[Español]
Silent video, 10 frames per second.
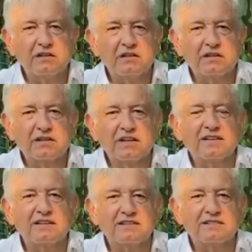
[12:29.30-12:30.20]
eh,
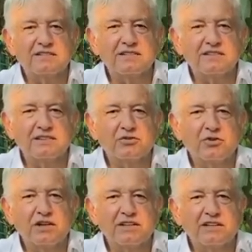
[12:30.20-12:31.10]
grandes
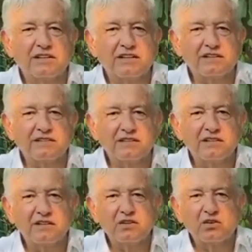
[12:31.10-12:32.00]
hidroeléctricas
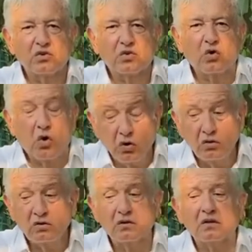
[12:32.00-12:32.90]

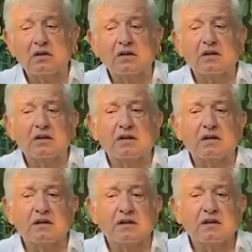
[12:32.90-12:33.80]
con
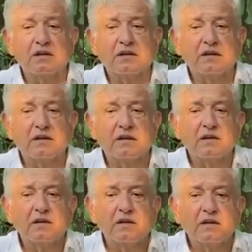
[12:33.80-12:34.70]
eh,
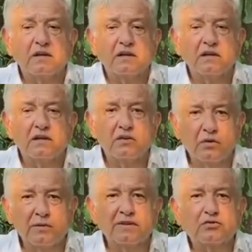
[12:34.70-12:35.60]
eh,
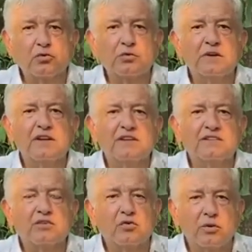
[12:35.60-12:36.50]
nuevas
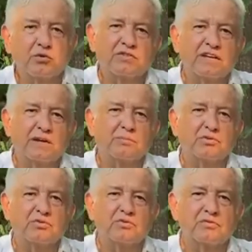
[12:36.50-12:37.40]
turbinas y con nuevos
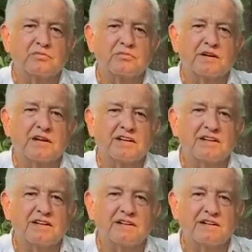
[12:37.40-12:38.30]
equipos para
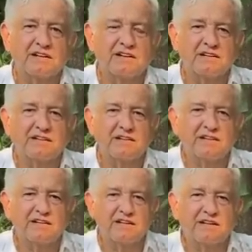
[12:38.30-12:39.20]
generar energía